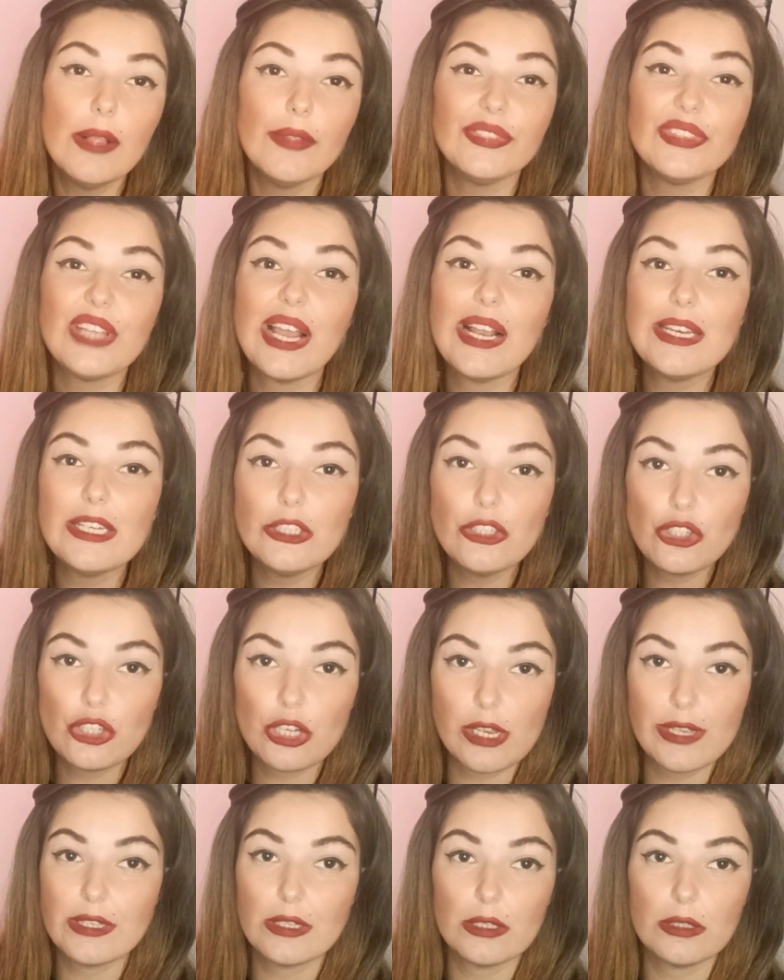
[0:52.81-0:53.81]

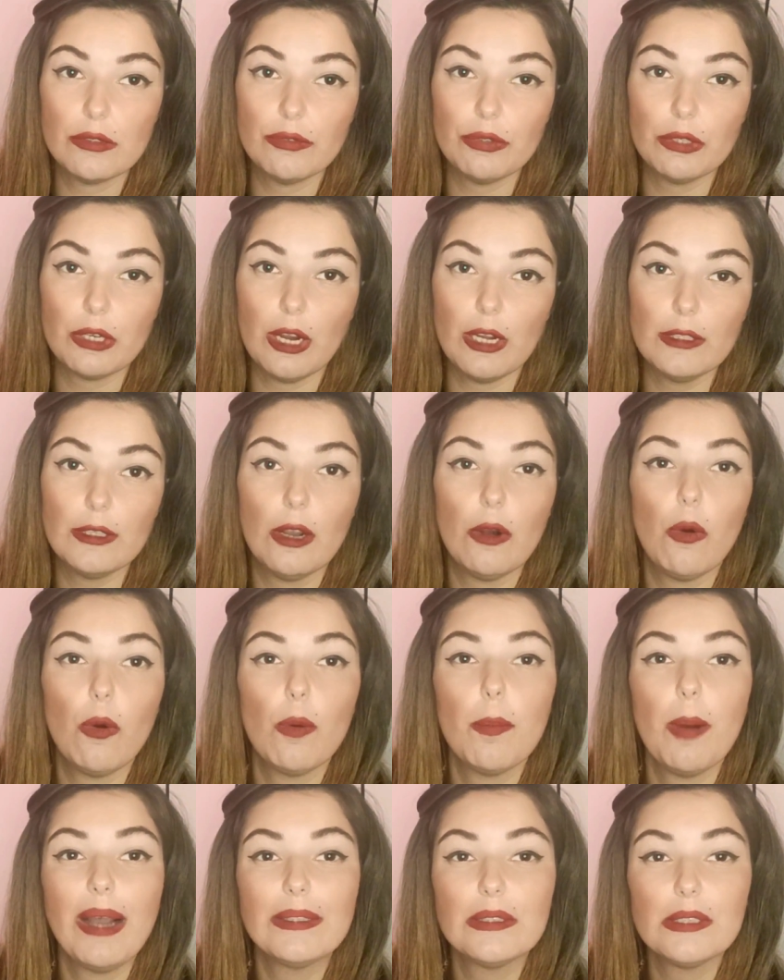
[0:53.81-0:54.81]
наличие сертификата
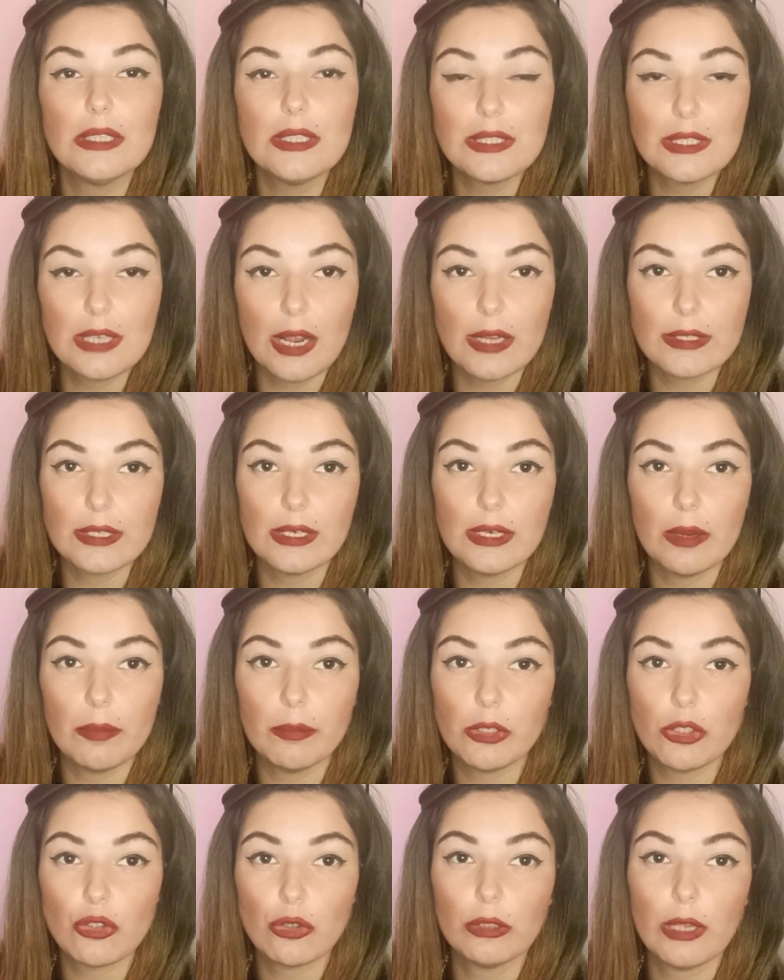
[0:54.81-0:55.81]
об
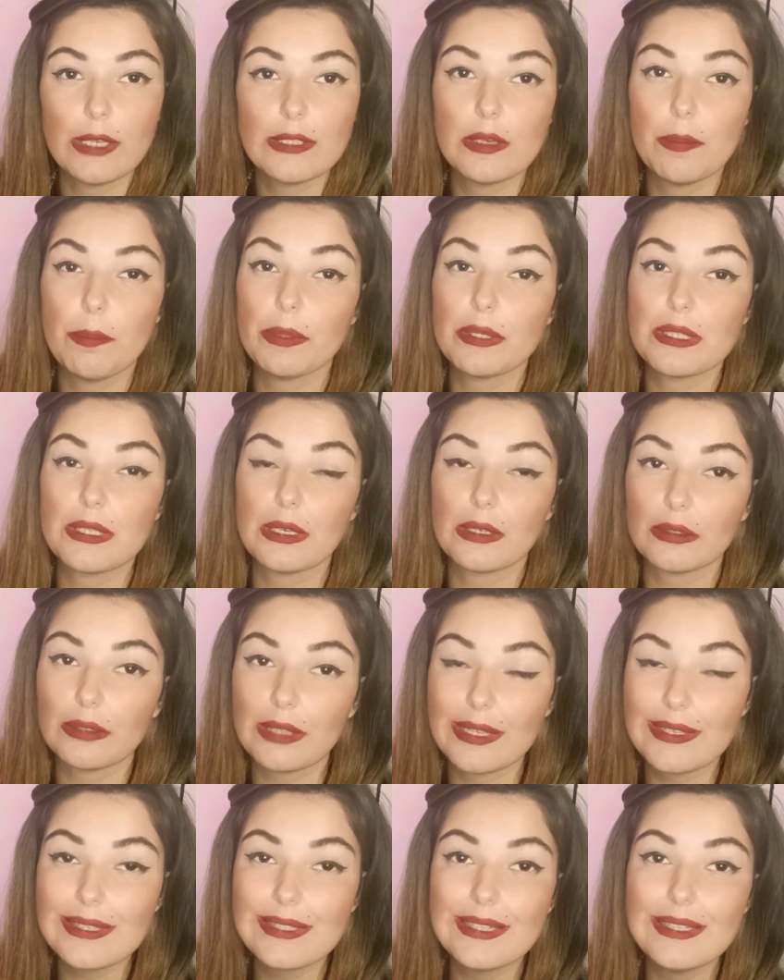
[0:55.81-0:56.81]
отрицательном результате
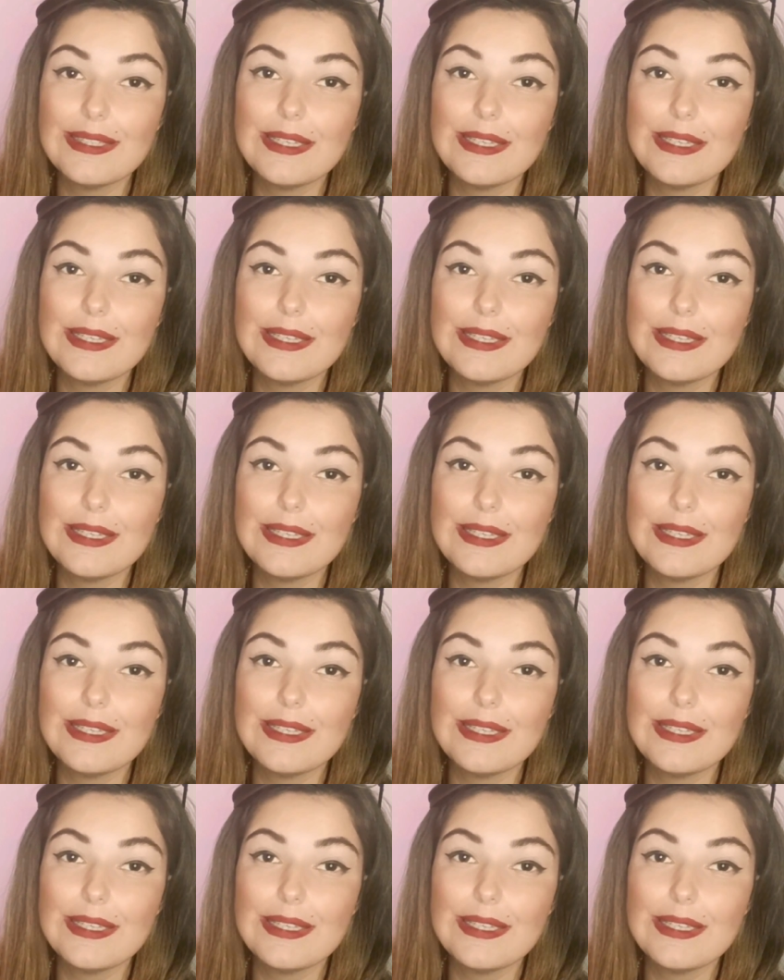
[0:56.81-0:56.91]
ПЦР-теста,